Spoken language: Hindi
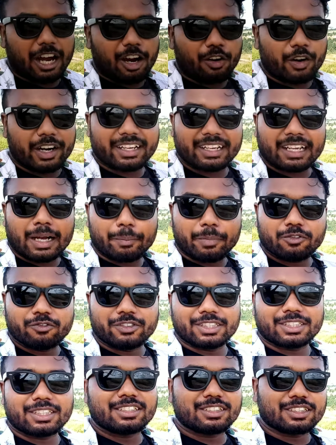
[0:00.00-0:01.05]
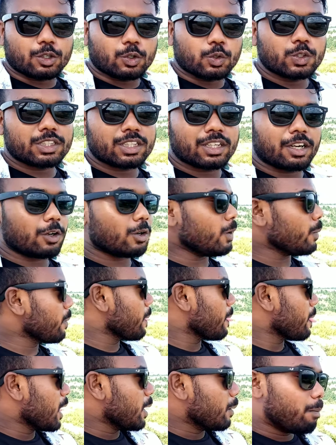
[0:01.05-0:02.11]
आओ और यहाँ पे विजिट ज़रूर से करो
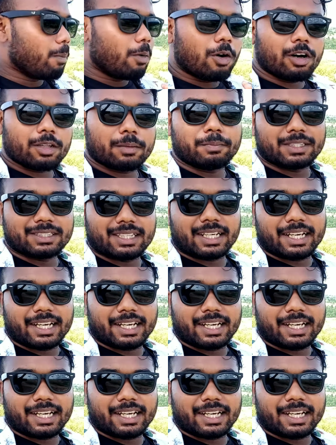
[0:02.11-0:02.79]
बहुत मज़ा